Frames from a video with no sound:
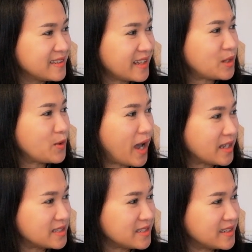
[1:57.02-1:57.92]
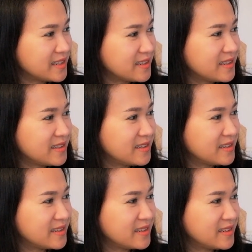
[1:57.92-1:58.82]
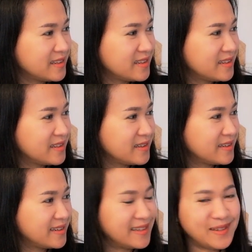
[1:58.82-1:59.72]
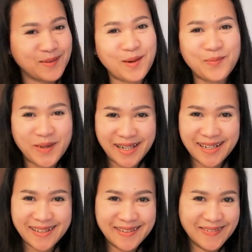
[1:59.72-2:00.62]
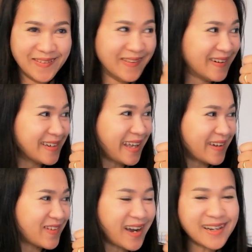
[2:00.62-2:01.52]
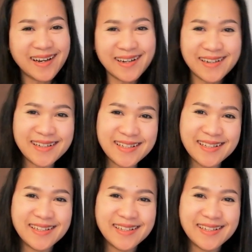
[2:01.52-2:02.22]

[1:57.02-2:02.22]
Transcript: เทตัวจีหลวงพ่อเปิ่นหลวงพ่อเปิ่นโู้เก่งมากเลย